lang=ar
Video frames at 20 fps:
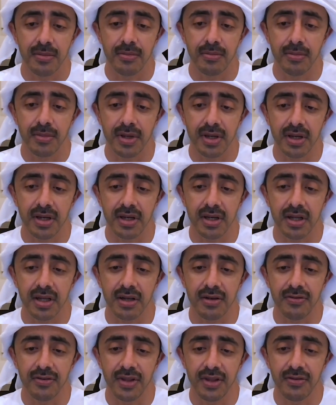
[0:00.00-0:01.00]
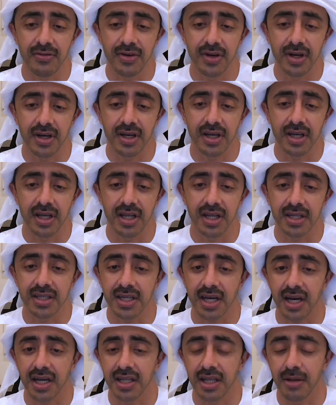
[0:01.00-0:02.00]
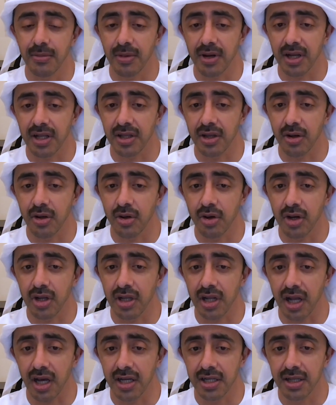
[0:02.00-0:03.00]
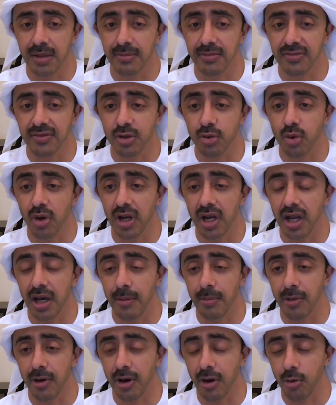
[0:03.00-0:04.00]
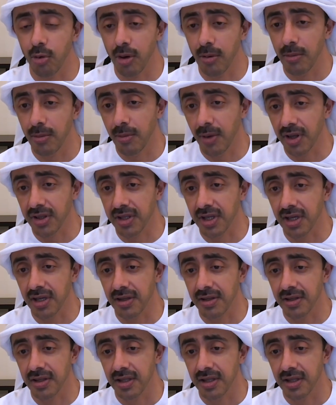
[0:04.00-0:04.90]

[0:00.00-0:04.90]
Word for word: من الفيفا إلى اتحاد الإمارات لكرة القدم طوال الأعوام الماضية